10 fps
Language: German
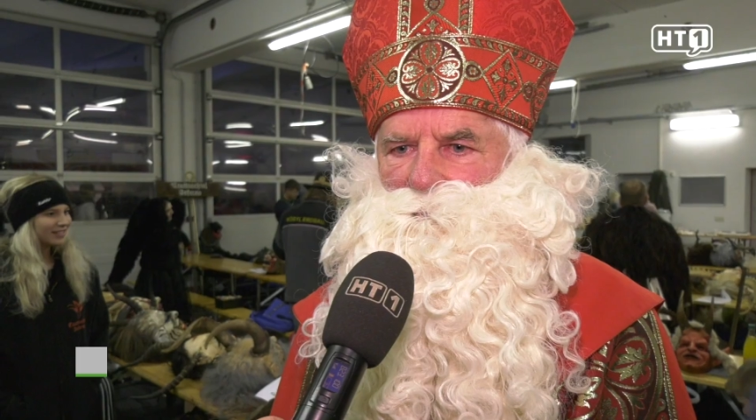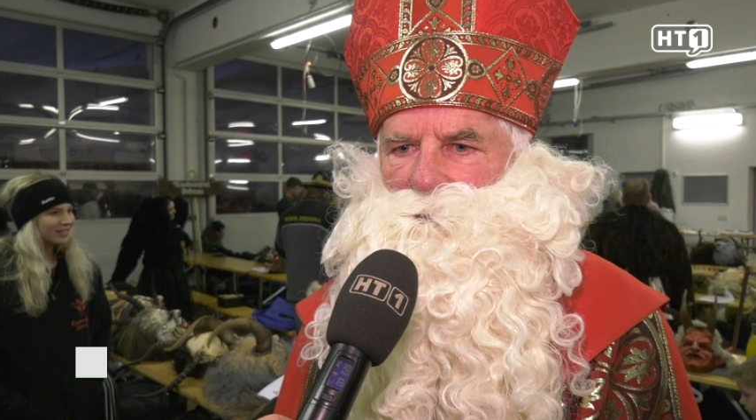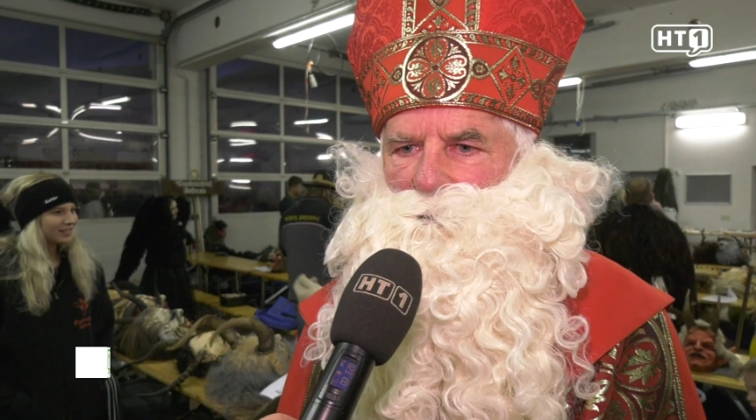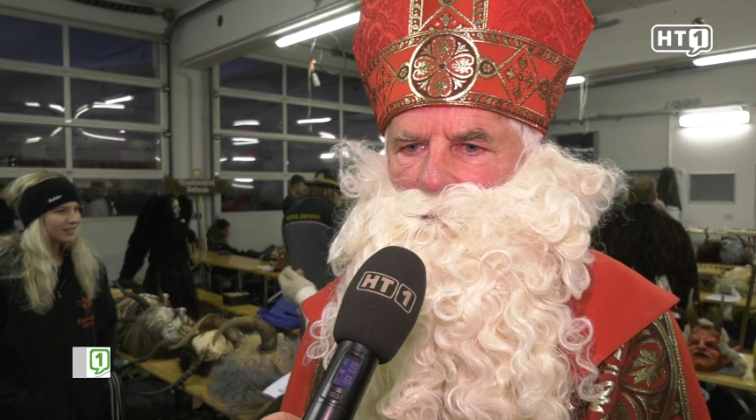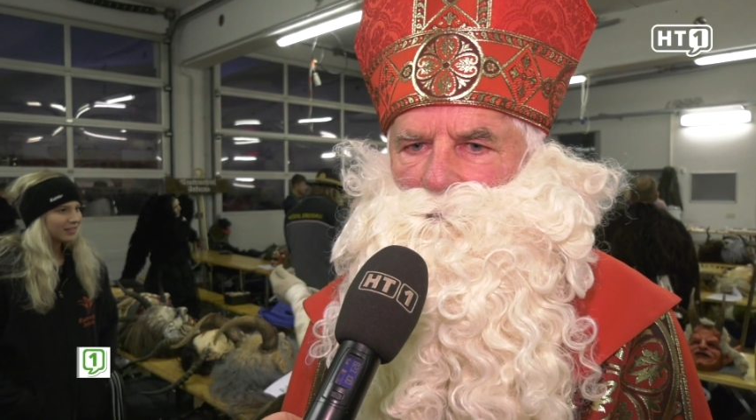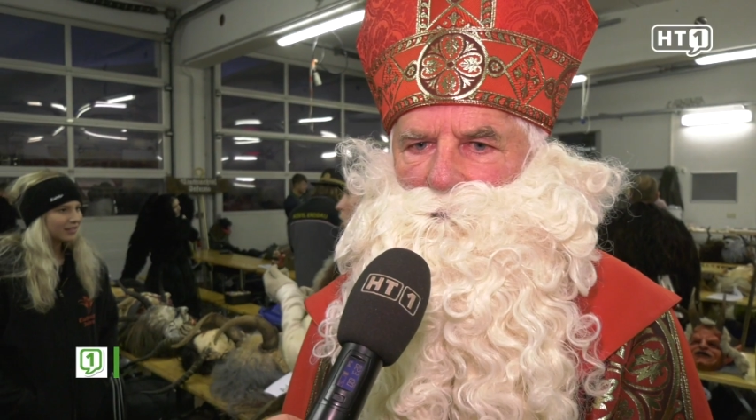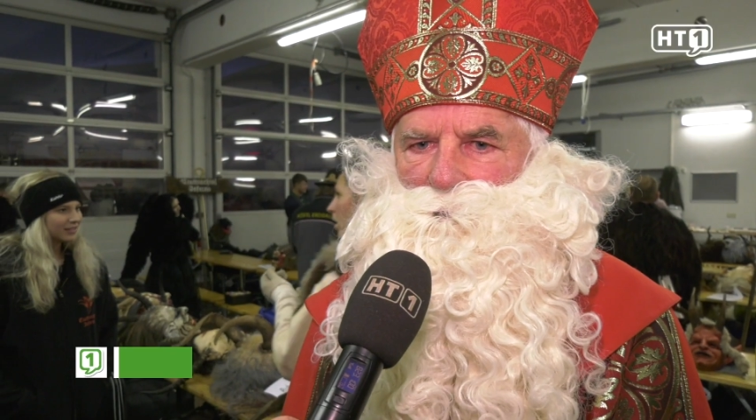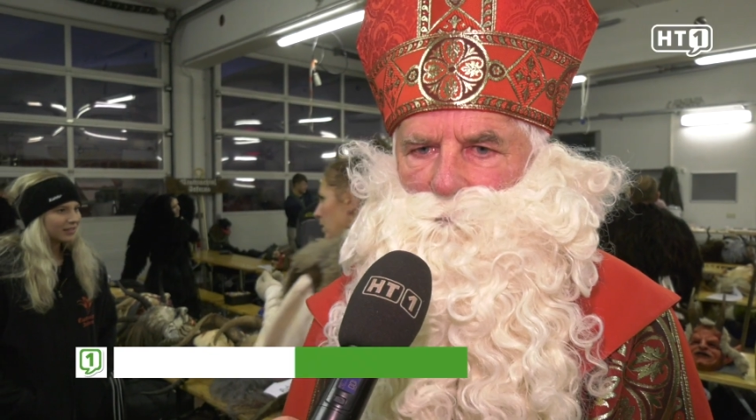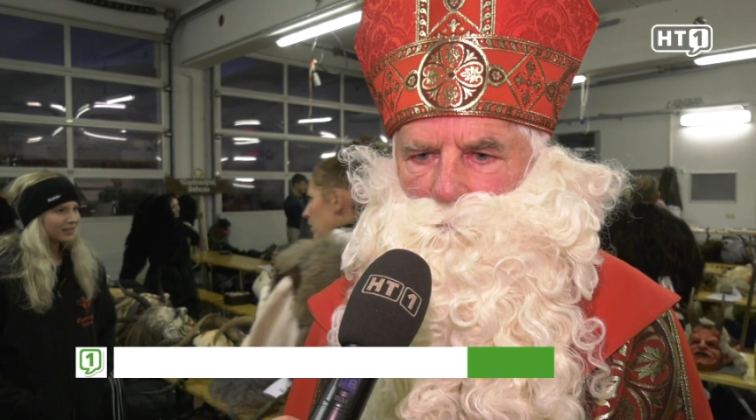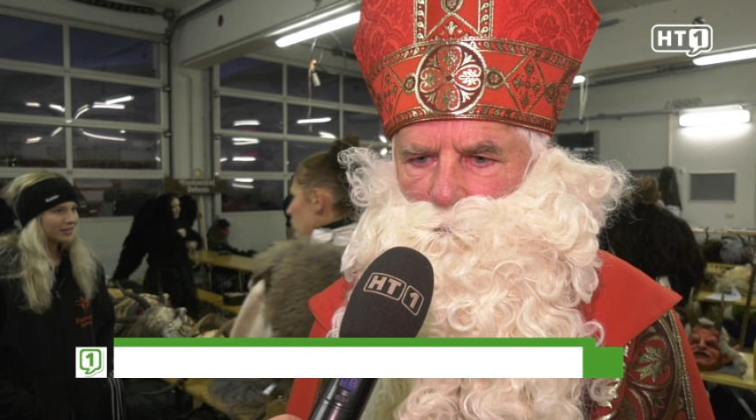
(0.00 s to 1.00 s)
200
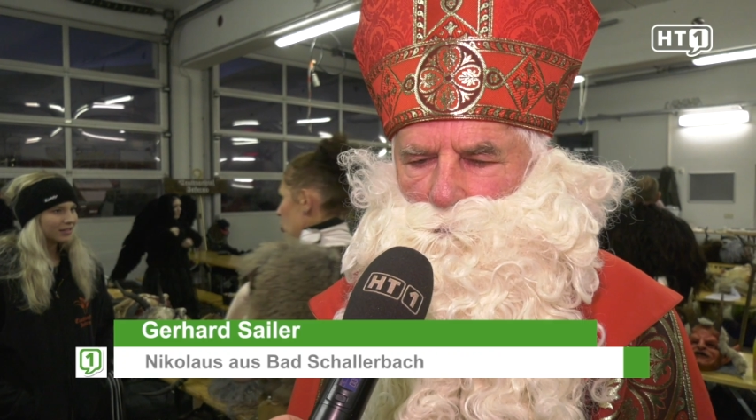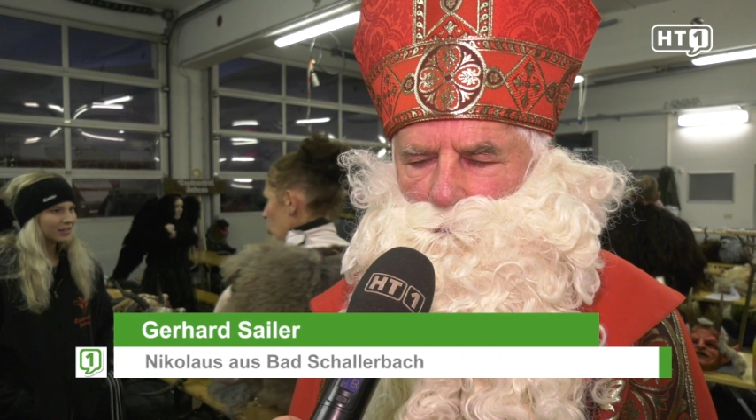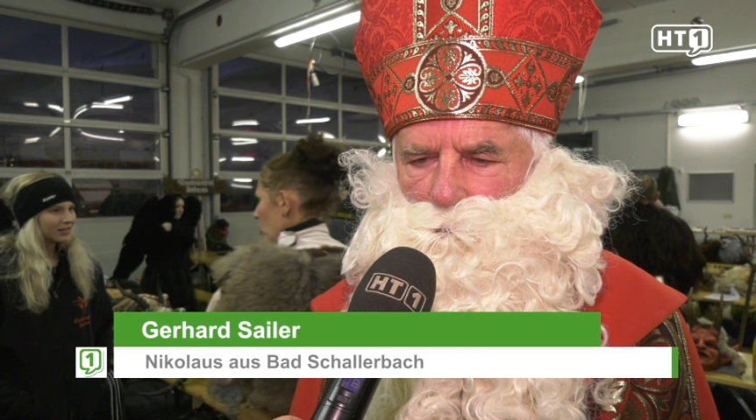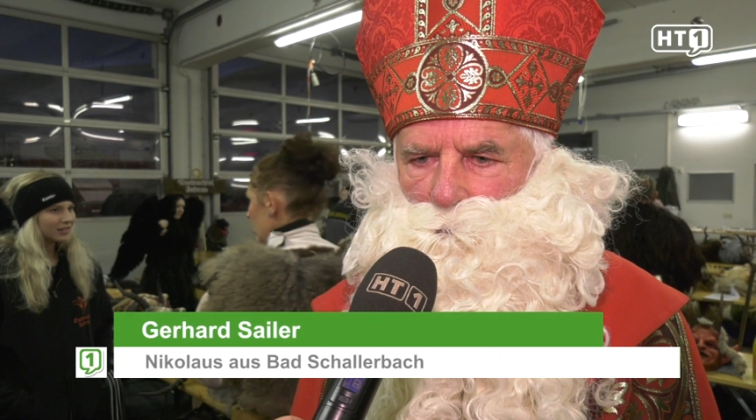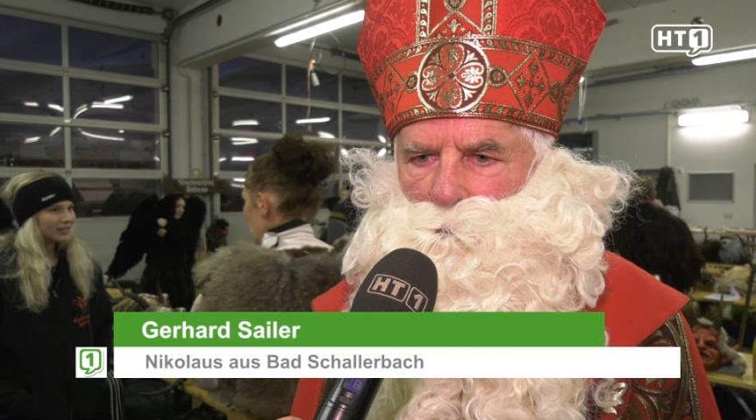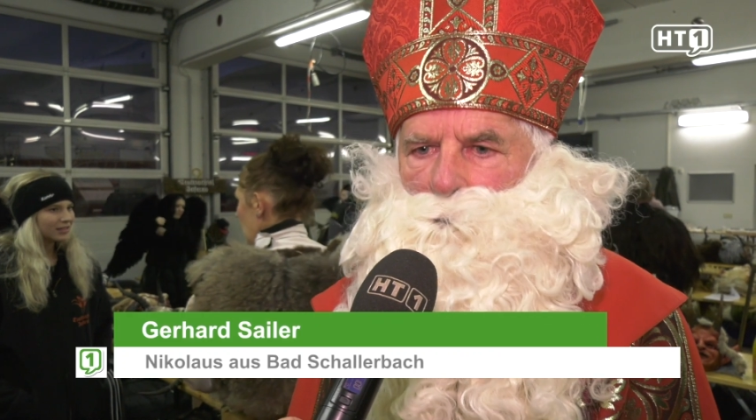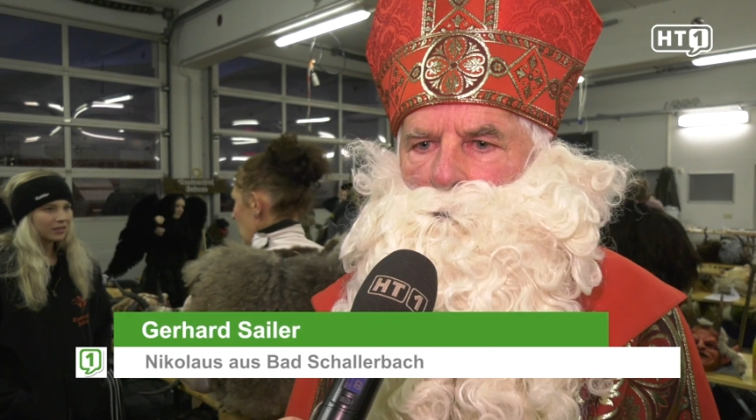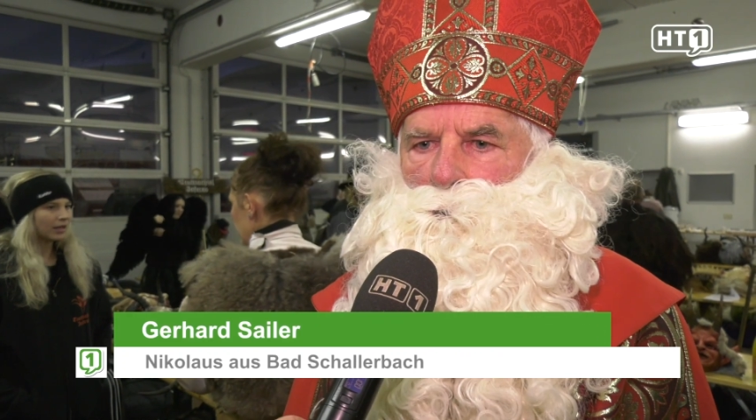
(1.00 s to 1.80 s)
Lebkuchen